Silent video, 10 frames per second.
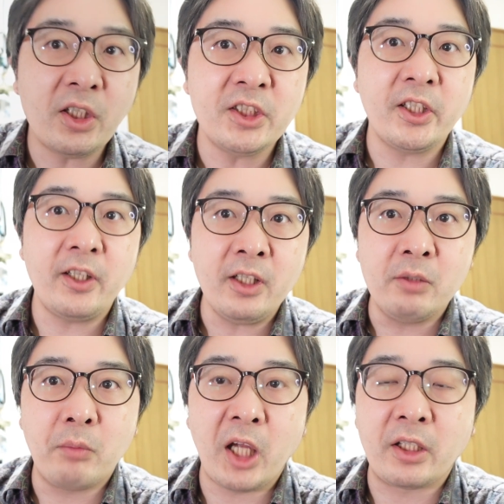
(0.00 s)
感じで
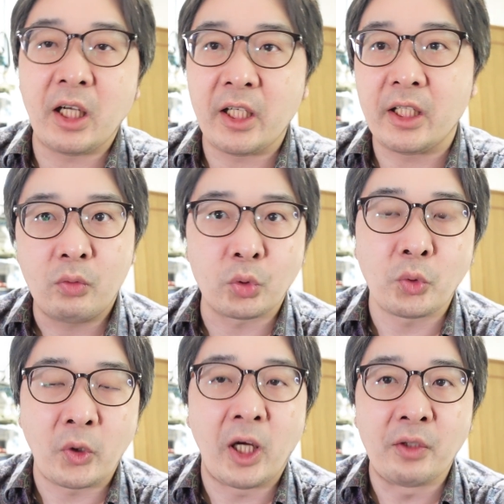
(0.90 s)
ね、毎回、
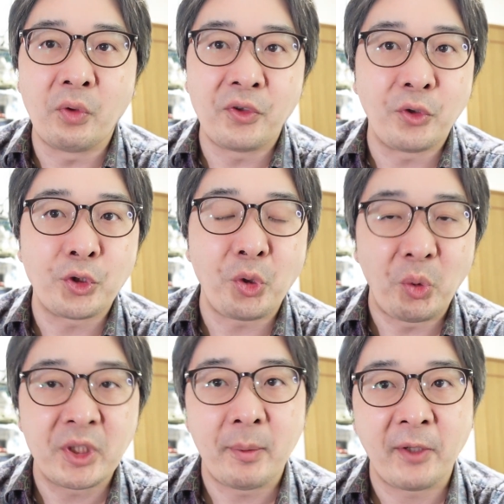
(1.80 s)
音とかノイズの処
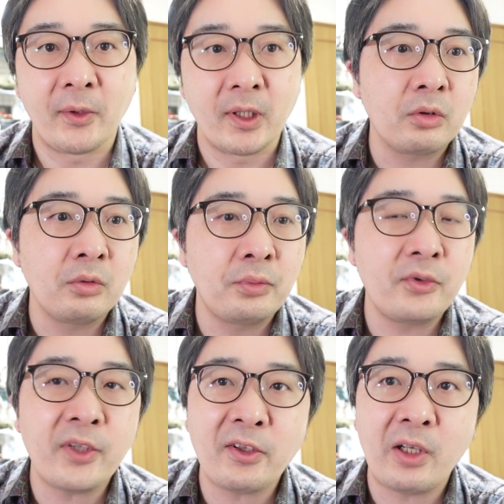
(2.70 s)
理をしてますね。
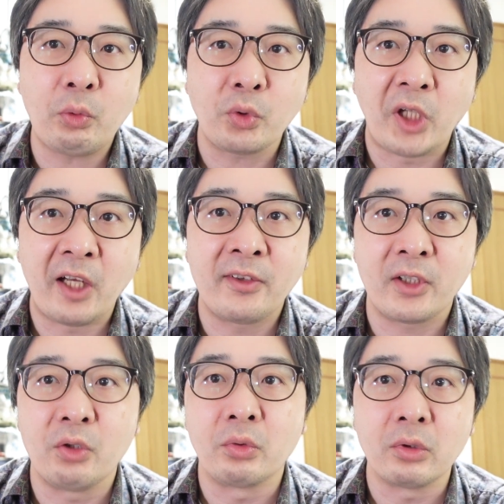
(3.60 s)
複雑なことをやり
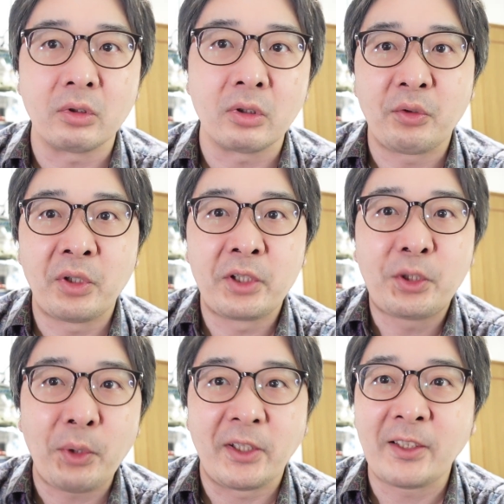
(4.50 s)
すぎると、
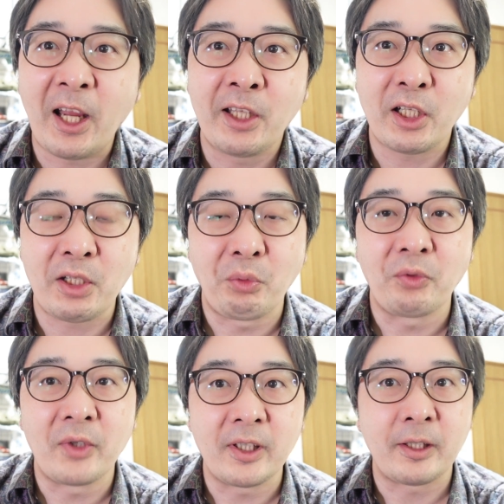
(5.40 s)
処理が大変になってく
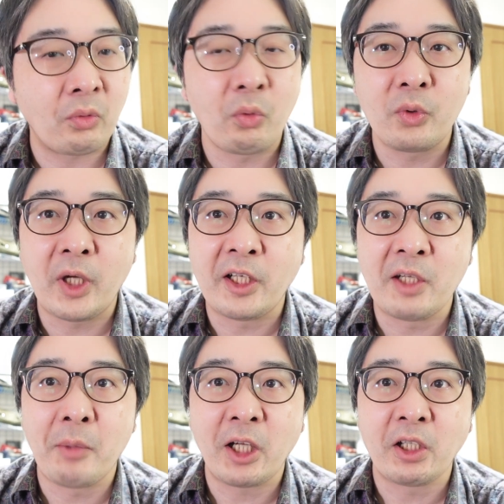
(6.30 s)
るんで、こんぐらい
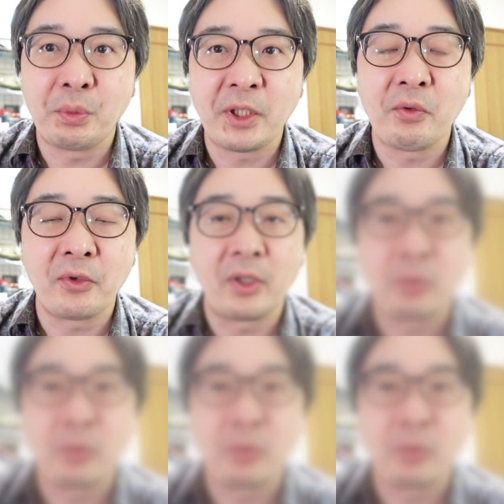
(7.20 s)
で毎回止めてるんですけ